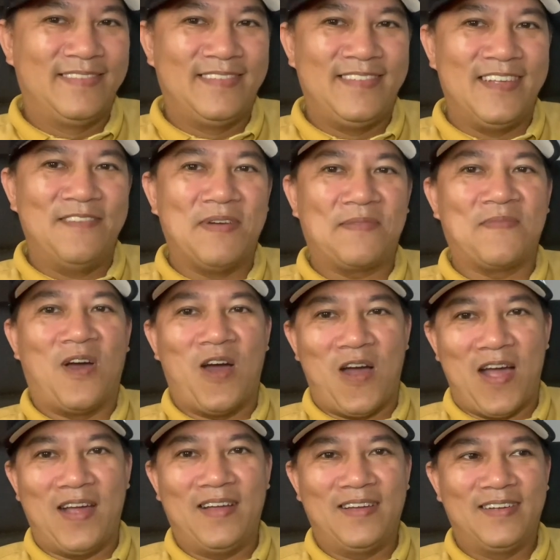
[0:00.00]
giữ vết
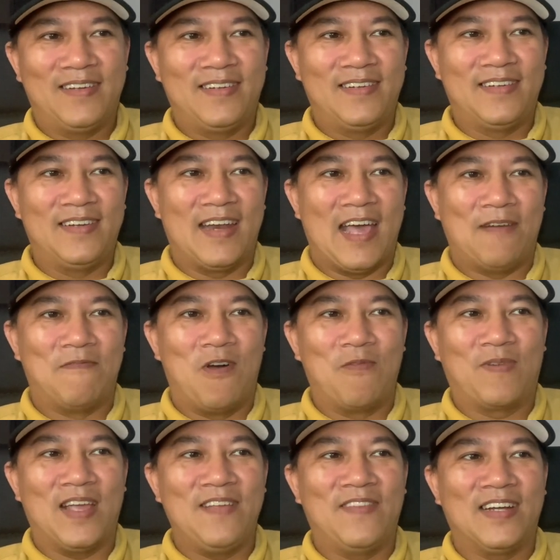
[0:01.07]
bo là
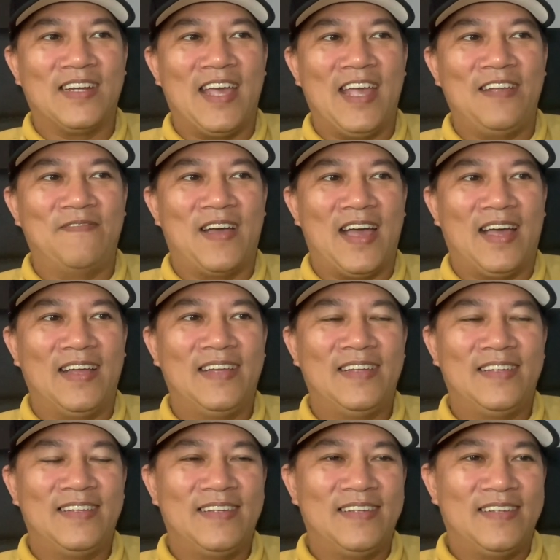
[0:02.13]
một cái vấn đề mà
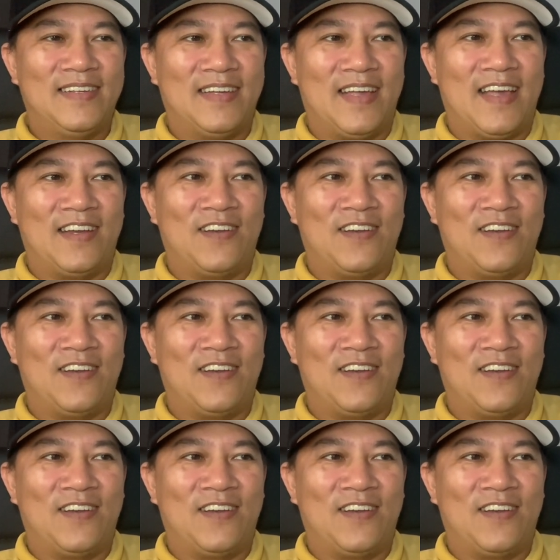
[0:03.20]
à,